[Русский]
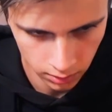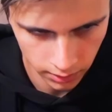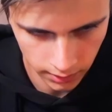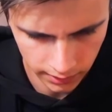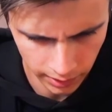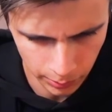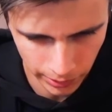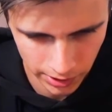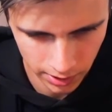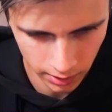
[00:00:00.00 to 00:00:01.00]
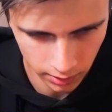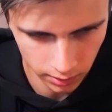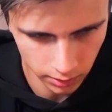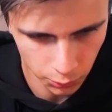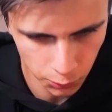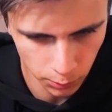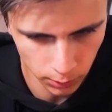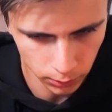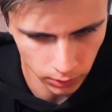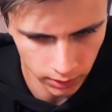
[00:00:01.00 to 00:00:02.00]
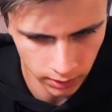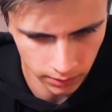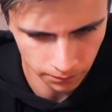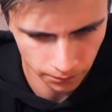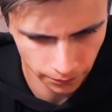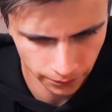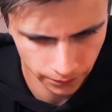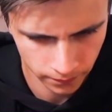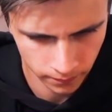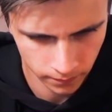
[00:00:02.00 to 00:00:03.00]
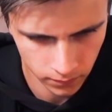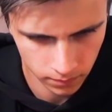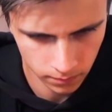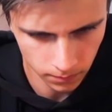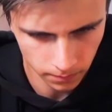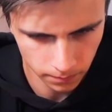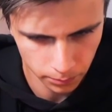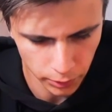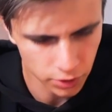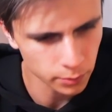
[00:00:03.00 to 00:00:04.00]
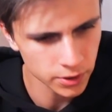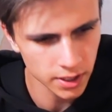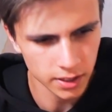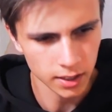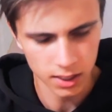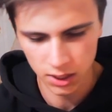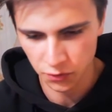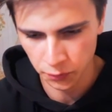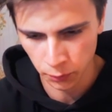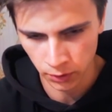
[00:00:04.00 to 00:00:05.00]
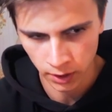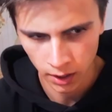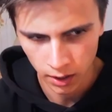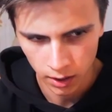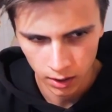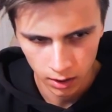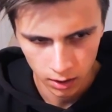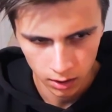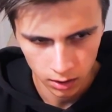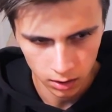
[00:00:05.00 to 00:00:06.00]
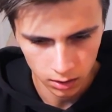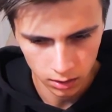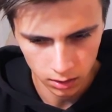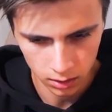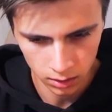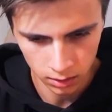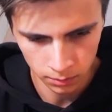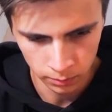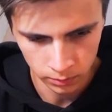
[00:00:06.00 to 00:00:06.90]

Это обычный ноутбук, только... Почему здесь красный фон? Эм...